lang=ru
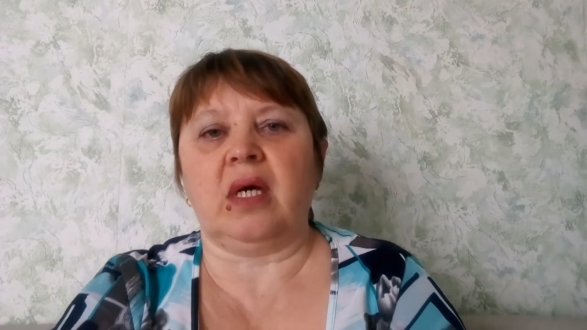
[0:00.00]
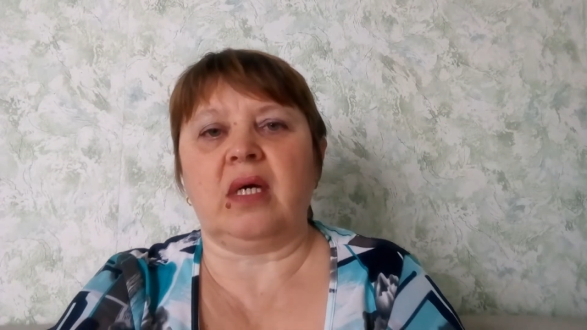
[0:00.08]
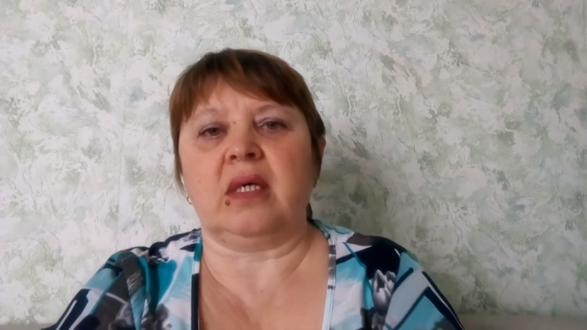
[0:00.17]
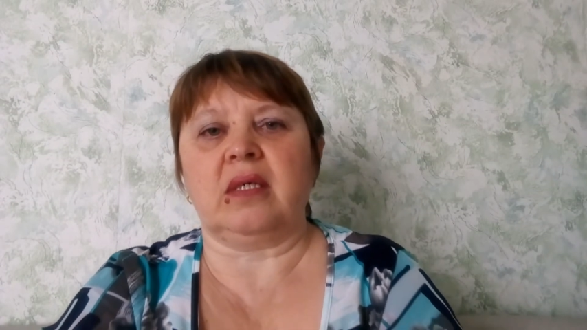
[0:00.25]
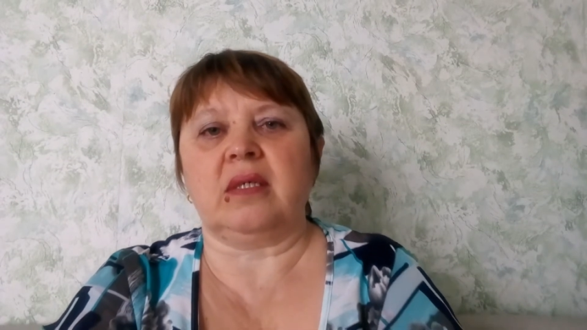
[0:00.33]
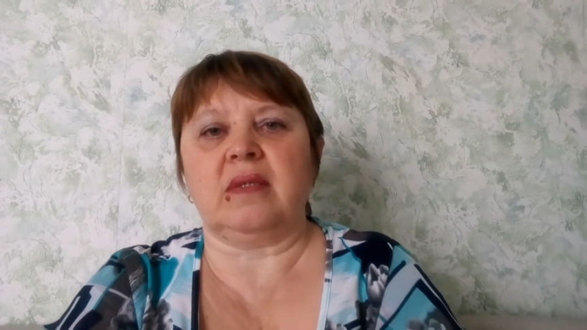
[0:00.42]

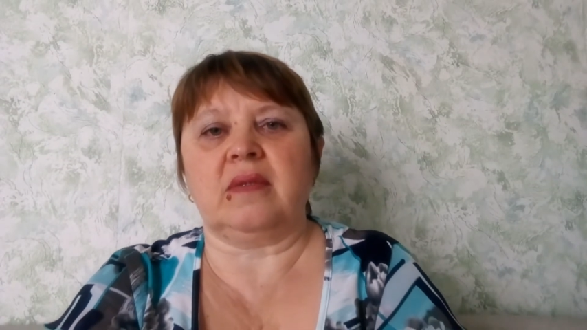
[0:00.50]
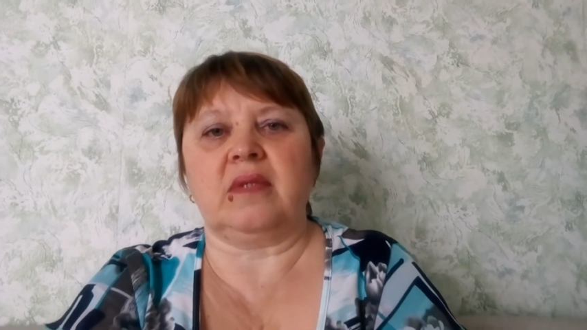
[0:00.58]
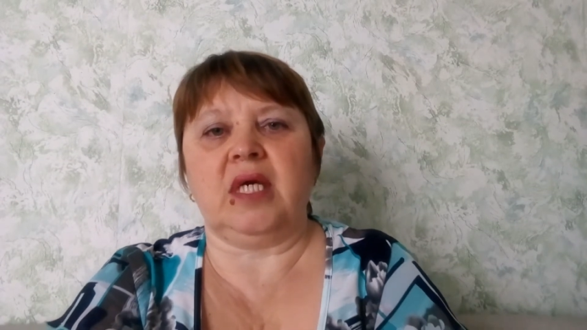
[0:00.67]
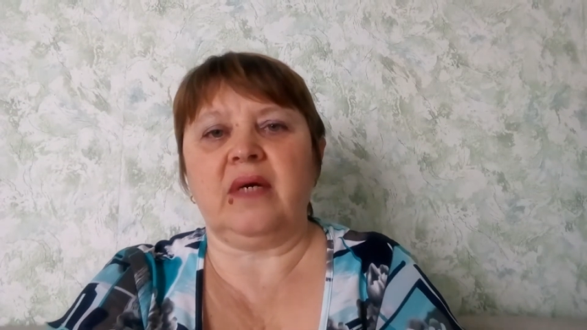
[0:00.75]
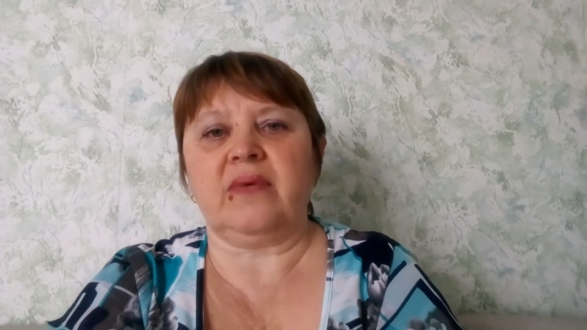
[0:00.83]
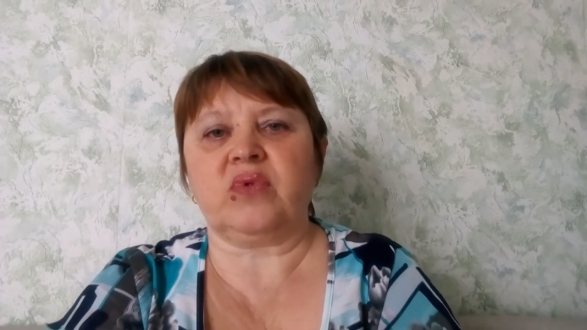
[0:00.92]
Э,
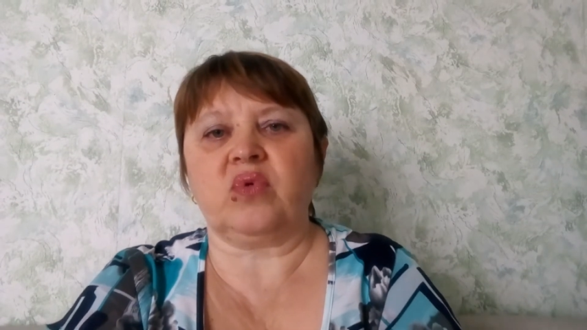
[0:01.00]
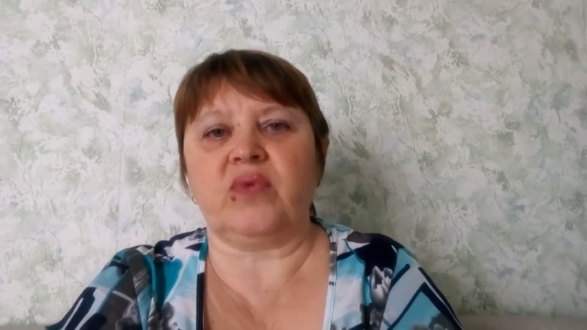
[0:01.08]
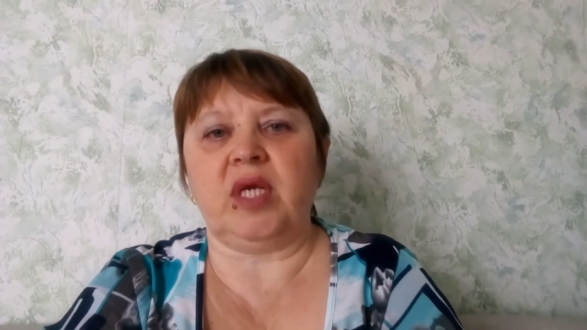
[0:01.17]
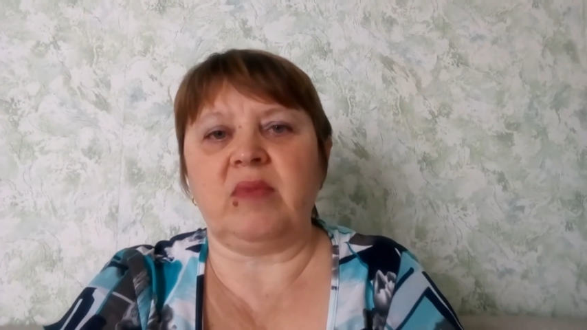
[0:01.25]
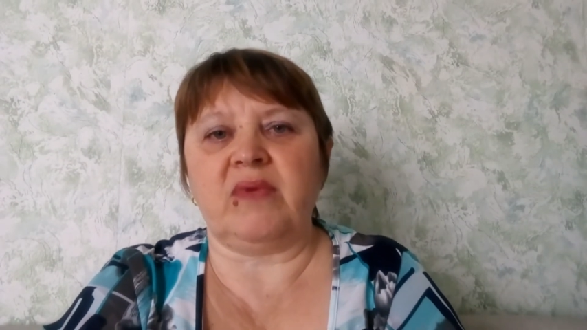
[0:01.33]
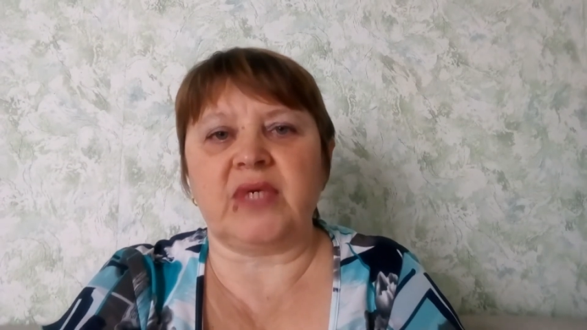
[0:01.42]
я в то
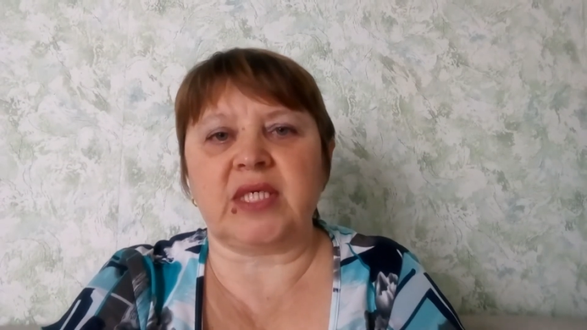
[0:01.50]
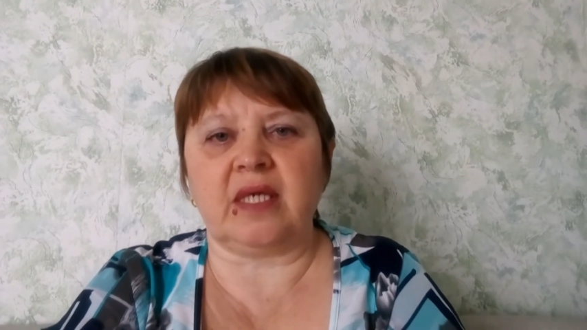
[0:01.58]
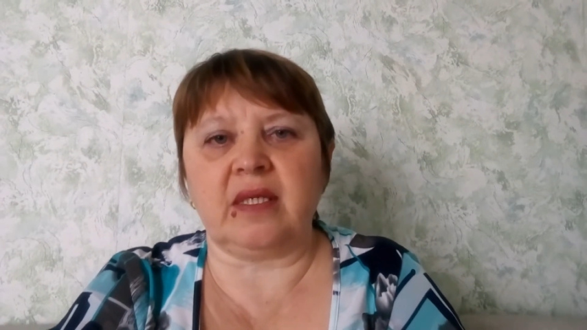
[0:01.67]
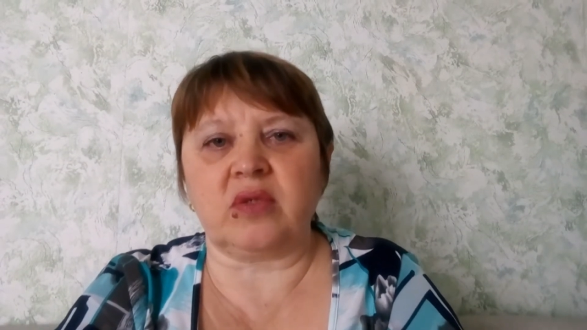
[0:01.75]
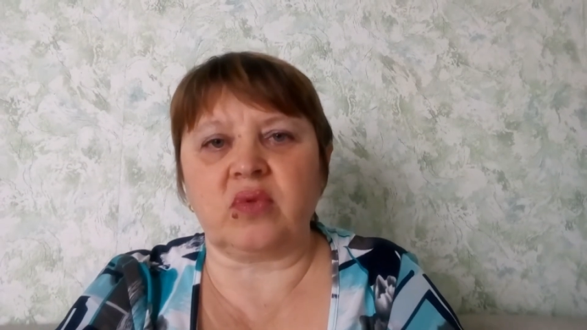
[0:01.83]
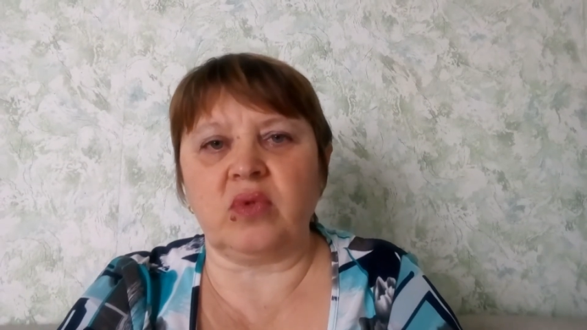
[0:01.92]
время
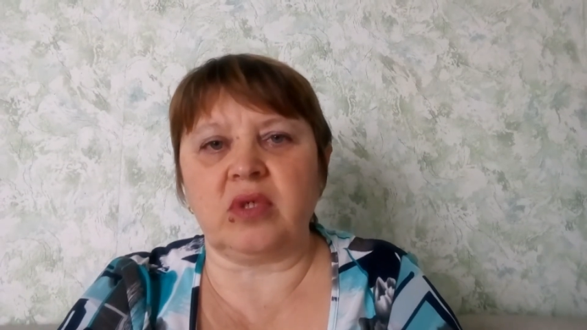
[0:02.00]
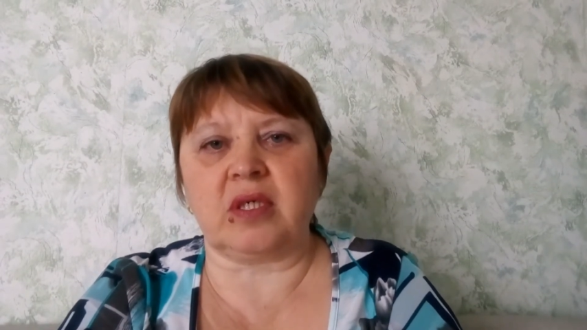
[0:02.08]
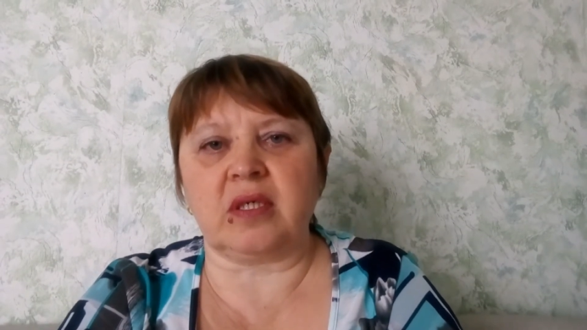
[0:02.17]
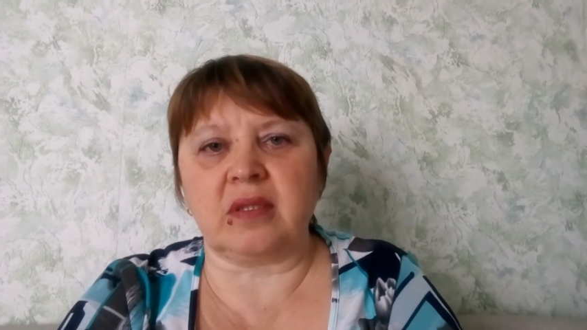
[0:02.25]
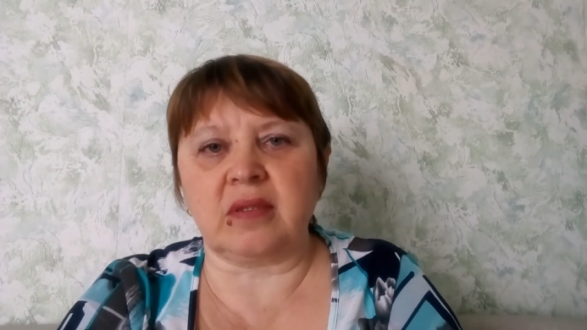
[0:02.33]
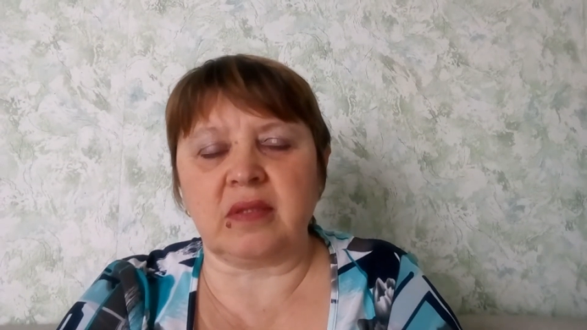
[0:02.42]
вязала
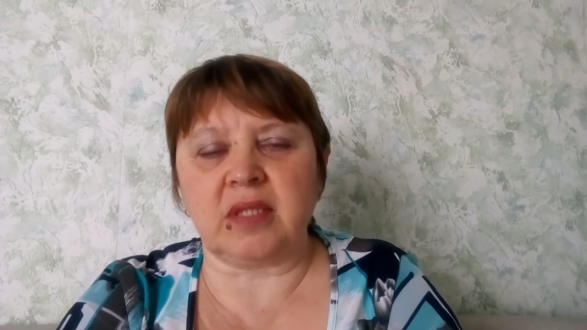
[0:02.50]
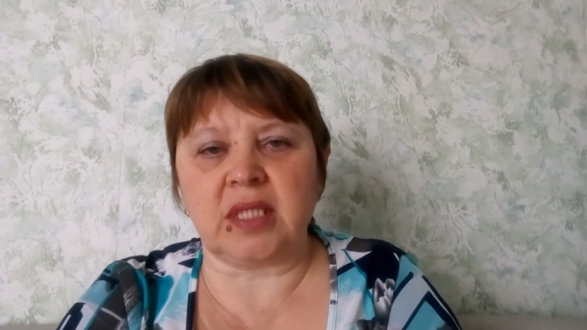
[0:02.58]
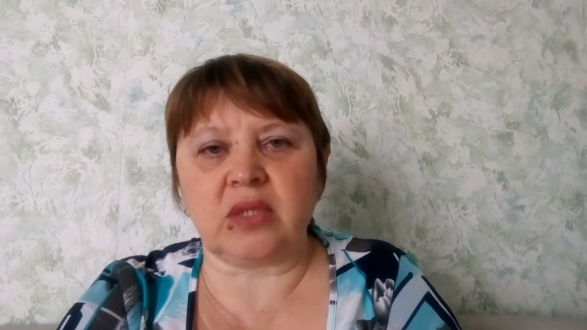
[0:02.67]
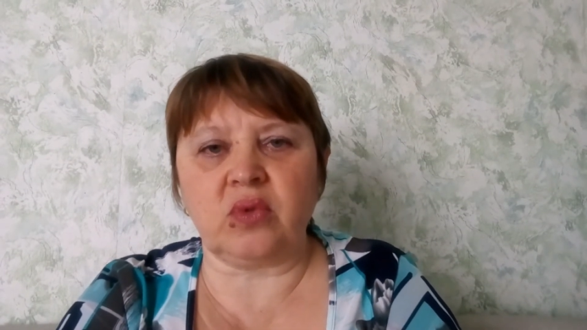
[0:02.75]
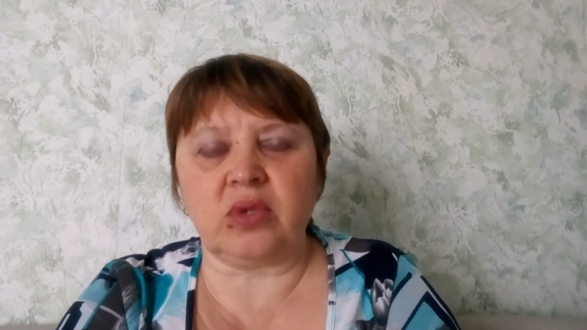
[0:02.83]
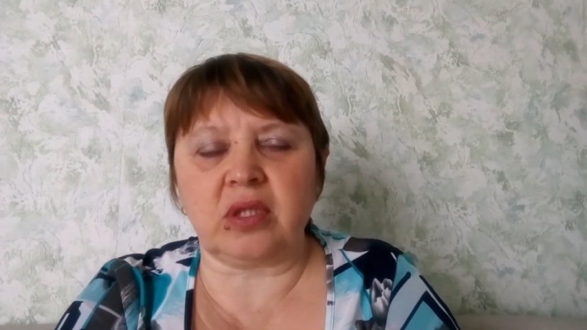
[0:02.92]
только
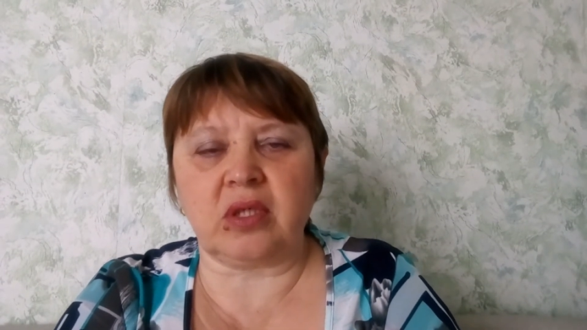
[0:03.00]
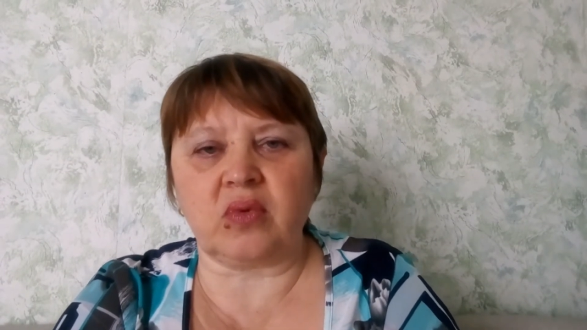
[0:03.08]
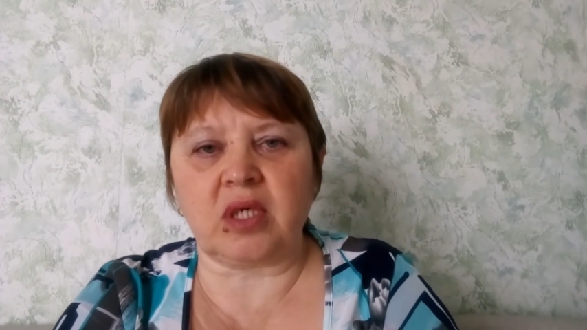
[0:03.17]
носочки,